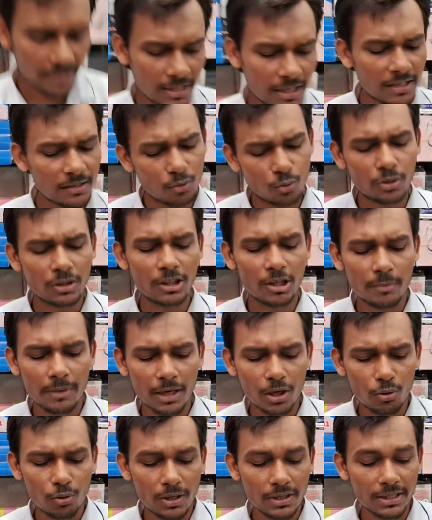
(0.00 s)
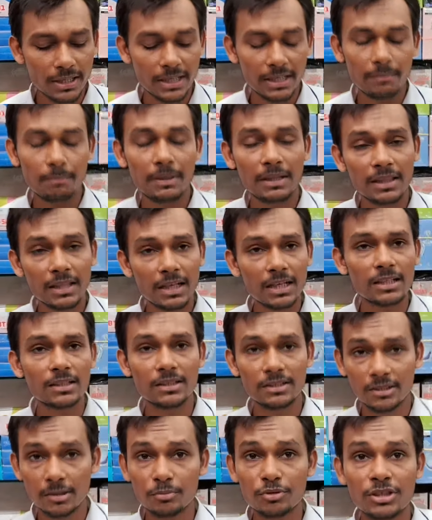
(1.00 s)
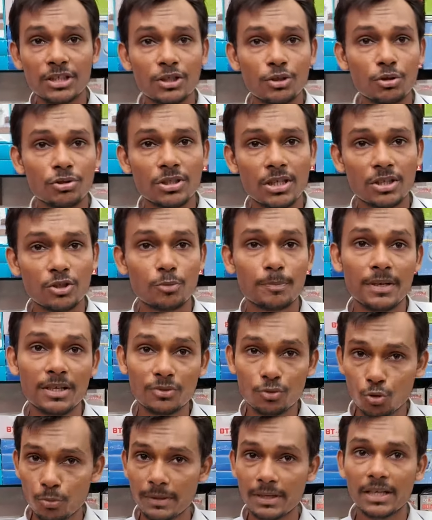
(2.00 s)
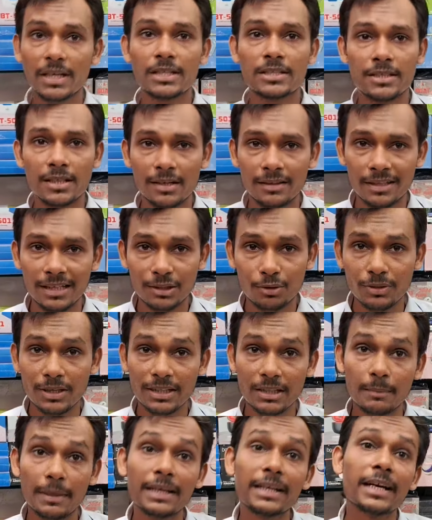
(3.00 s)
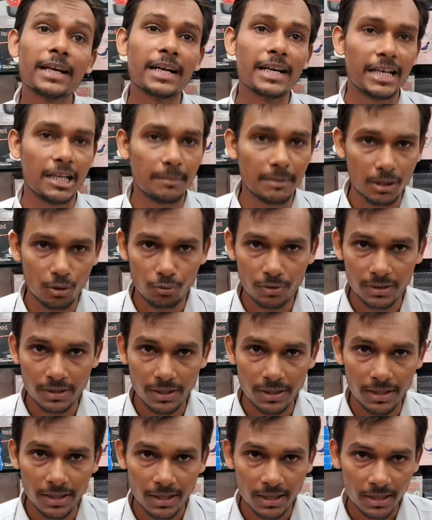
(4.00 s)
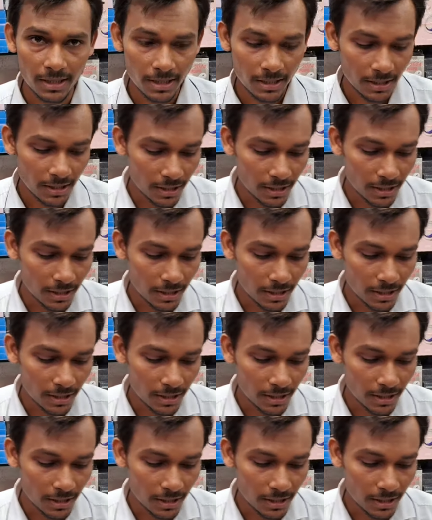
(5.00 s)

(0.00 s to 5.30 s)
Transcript: आती है हर दुकानदार भाई को आती है कि बंदा जब 300 400 500 रुपए खर्च करता है तो कहता है भाई गारंटी बताओ कितनी है हाँ